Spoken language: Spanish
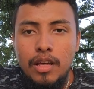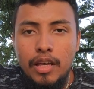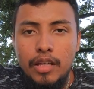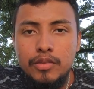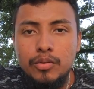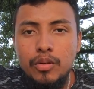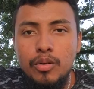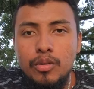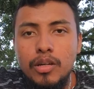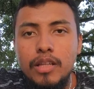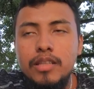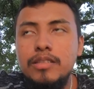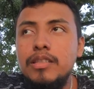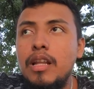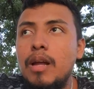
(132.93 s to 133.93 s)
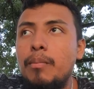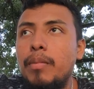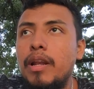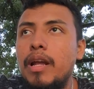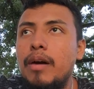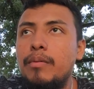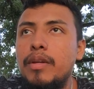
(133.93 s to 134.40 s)
Eso es lo que dice la
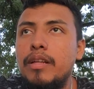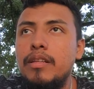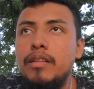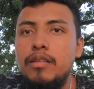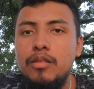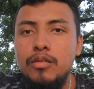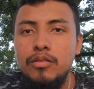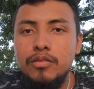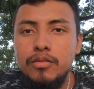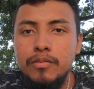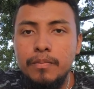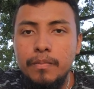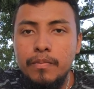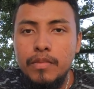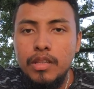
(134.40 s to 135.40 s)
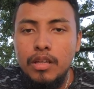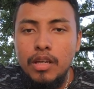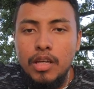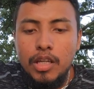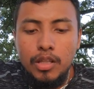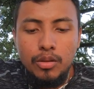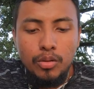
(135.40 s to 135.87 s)
palabra de Dios.
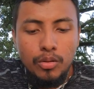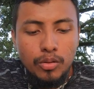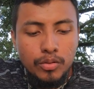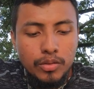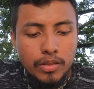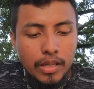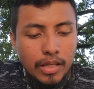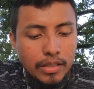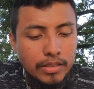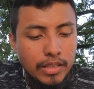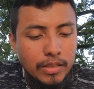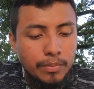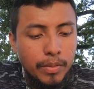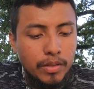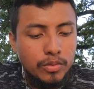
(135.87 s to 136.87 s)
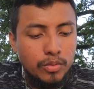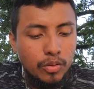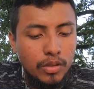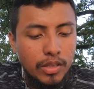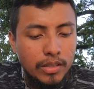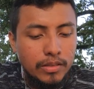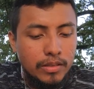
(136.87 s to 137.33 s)
Y todas estas
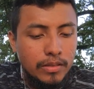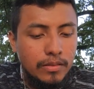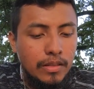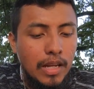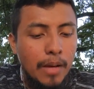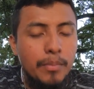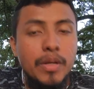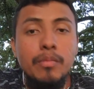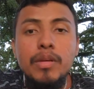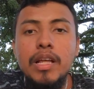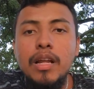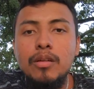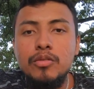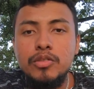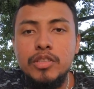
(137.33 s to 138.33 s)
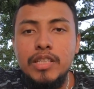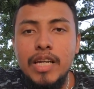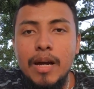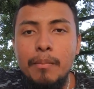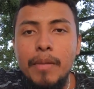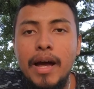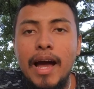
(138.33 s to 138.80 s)
personas, la Biblia los
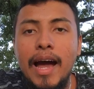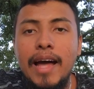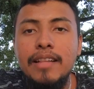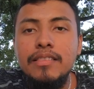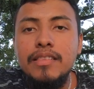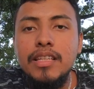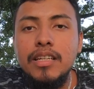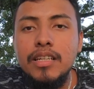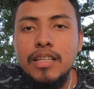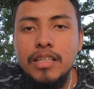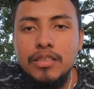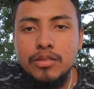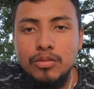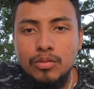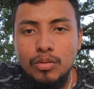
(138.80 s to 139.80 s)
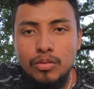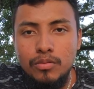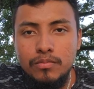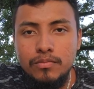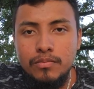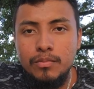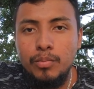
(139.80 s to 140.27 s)
llama anticristo
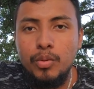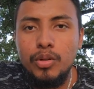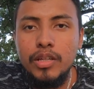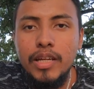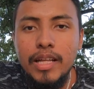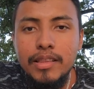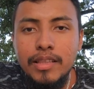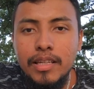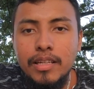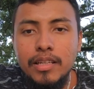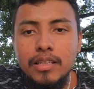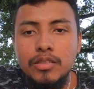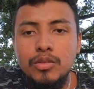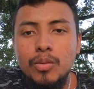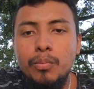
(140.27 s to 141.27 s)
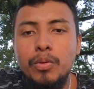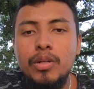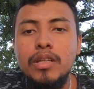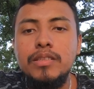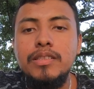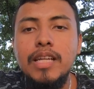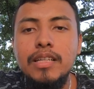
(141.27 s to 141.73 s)
¿Por qué anticristo?
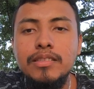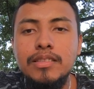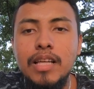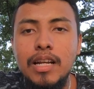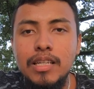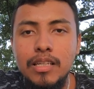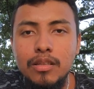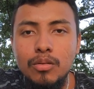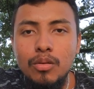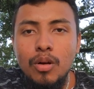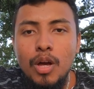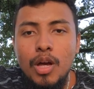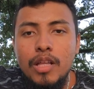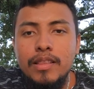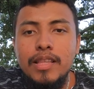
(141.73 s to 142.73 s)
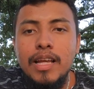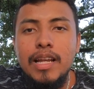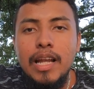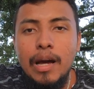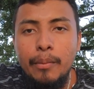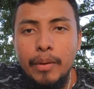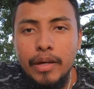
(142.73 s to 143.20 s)
Porque se han salido de
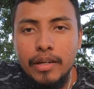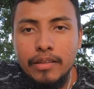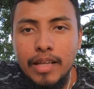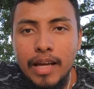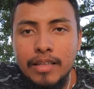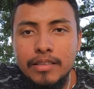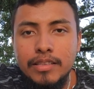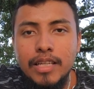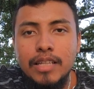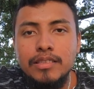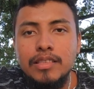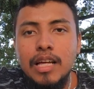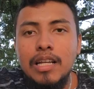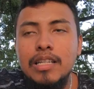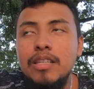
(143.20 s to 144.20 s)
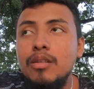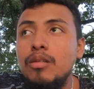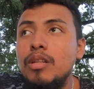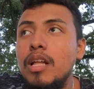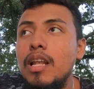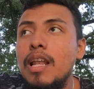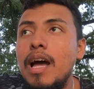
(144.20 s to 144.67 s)
la verdad, se han
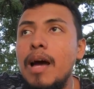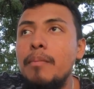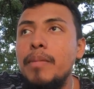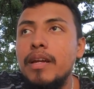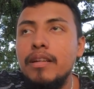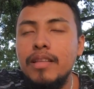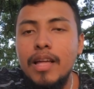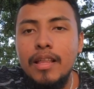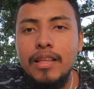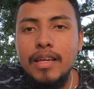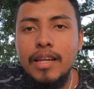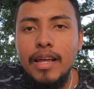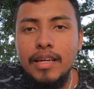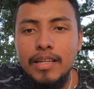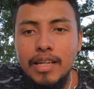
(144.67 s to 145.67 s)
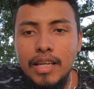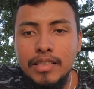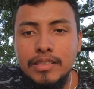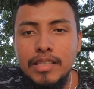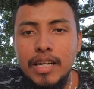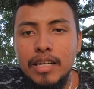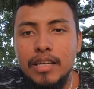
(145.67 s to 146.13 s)
salido de la verdadera
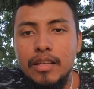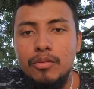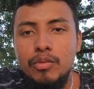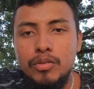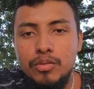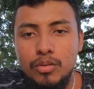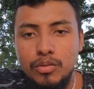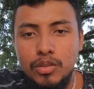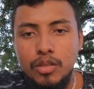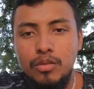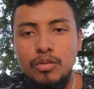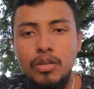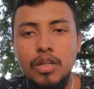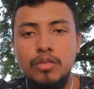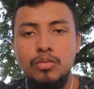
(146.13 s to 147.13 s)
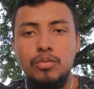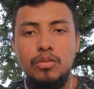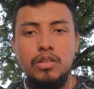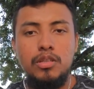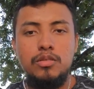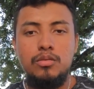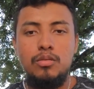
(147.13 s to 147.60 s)
iglesia que nuestro Señor
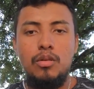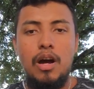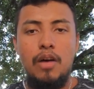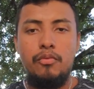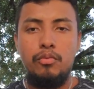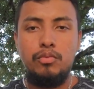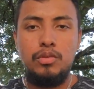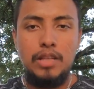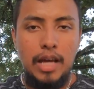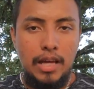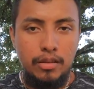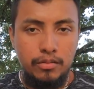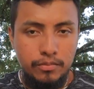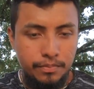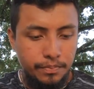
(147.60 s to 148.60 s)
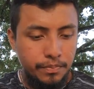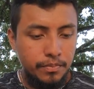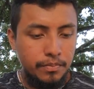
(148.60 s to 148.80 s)
Jesucristo ha fundado.